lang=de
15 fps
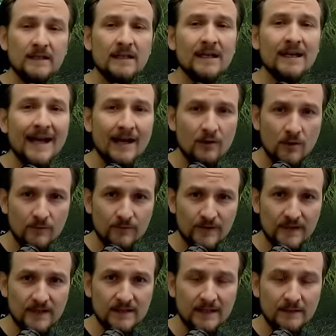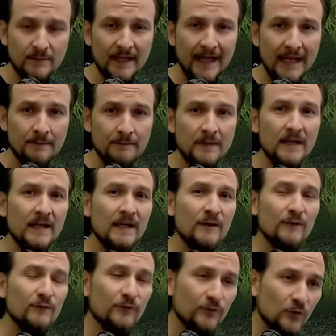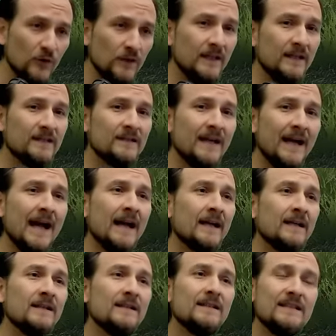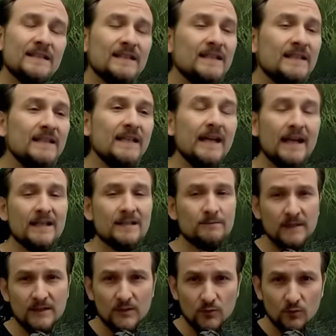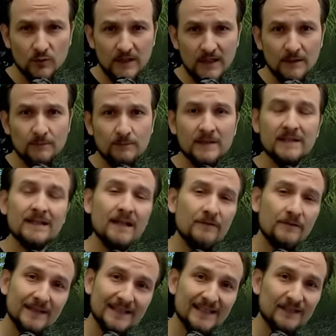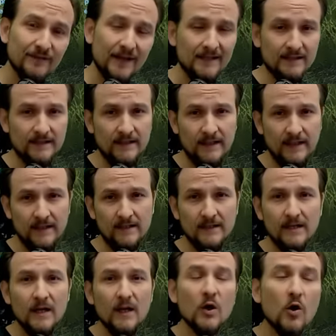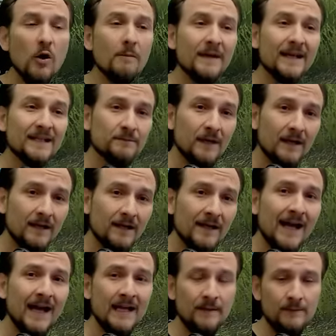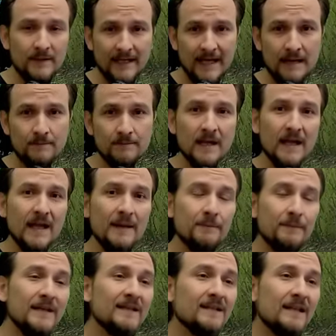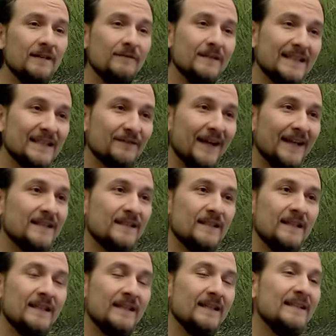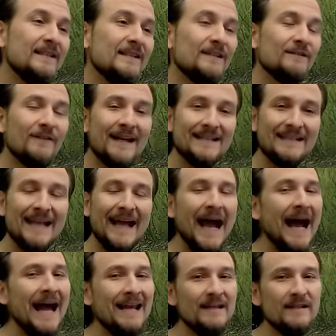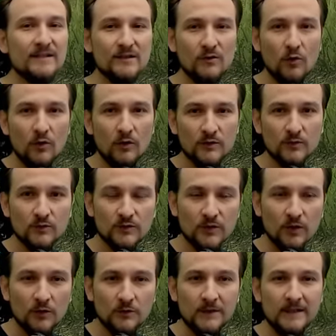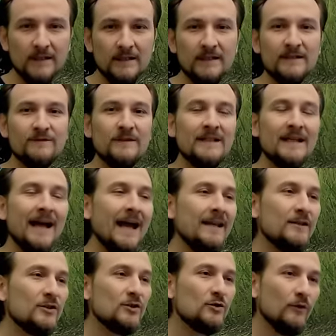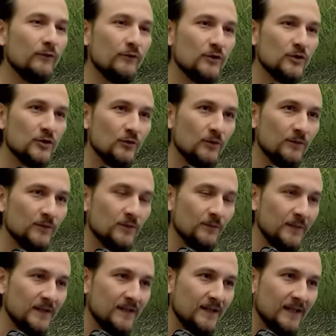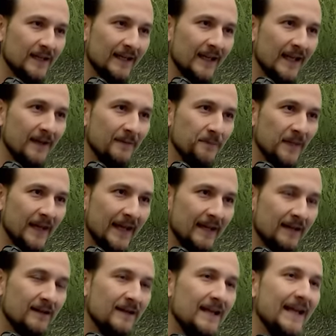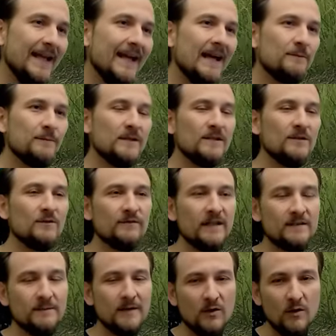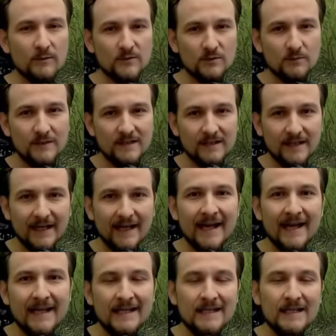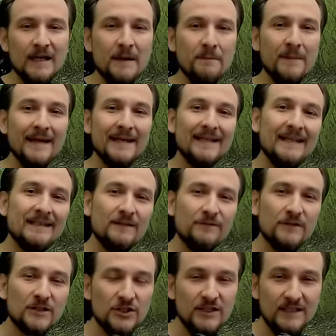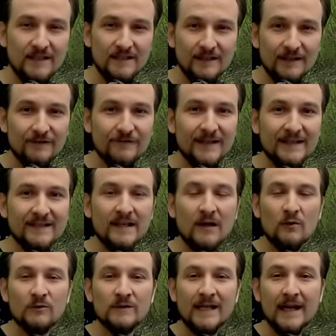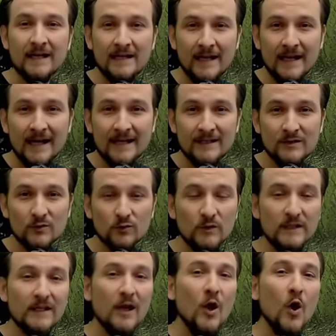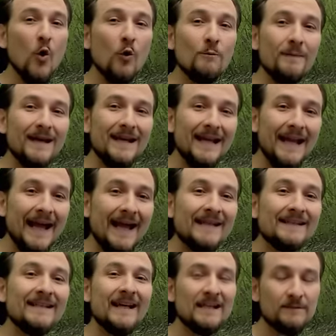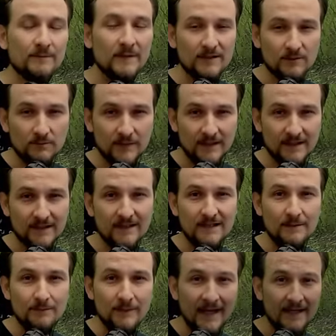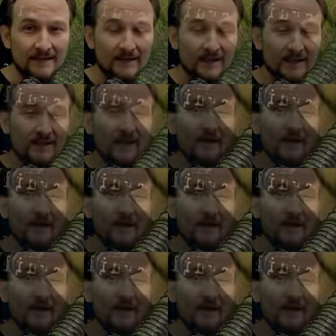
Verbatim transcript: klarkommen willst im Game, würde ich sagen, zieh erstmal durch bis Level 20. Komm erstmal klar im Game. Bis Level 20 ist quasi alles noch Tutorial. Es wird alles Stück für Stück so ein bisschen erklärt, beziehungsweise man kommt so ein bisschen rein, man geht die verschiedenen Gewässer und Angelarten durch und man lernt erstmal so ein bisschen die Basics